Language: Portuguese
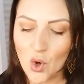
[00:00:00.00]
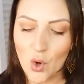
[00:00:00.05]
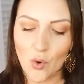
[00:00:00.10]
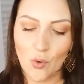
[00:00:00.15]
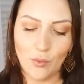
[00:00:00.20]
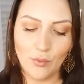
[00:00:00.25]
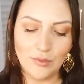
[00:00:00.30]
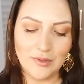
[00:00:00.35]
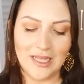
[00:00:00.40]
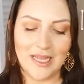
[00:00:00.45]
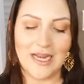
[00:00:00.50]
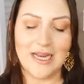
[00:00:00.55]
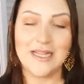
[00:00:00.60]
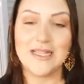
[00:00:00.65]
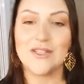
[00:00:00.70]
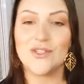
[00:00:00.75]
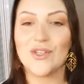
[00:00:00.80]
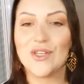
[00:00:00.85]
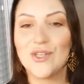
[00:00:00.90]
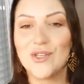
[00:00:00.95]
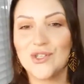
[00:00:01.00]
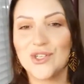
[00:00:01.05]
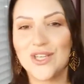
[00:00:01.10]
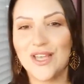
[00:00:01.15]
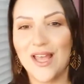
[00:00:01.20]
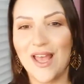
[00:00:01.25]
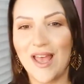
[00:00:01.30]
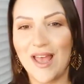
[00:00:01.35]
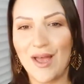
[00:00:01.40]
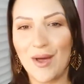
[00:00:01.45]
Um deles,
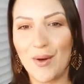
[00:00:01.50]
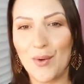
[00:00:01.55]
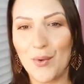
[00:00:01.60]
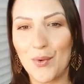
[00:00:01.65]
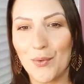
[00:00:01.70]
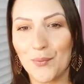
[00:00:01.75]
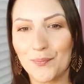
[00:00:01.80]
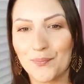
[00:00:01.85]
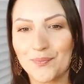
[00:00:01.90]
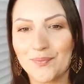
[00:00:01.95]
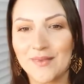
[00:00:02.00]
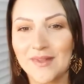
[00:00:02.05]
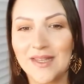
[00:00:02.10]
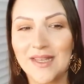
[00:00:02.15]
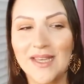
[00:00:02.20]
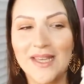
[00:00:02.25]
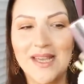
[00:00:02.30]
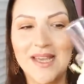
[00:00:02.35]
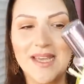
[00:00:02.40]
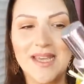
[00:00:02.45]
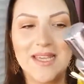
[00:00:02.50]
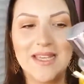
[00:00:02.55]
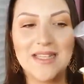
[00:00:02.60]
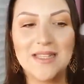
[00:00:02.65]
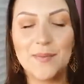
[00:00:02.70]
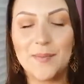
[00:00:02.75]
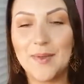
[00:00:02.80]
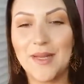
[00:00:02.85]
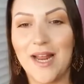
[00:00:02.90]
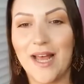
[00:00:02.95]
gente, é o
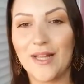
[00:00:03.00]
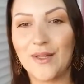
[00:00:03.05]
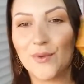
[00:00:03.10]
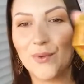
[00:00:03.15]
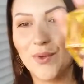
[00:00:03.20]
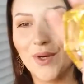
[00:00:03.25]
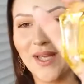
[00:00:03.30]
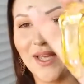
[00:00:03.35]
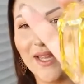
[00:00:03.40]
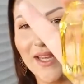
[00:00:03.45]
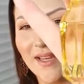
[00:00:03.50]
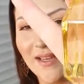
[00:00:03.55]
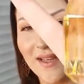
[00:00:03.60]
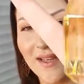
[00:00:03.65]
inspirado em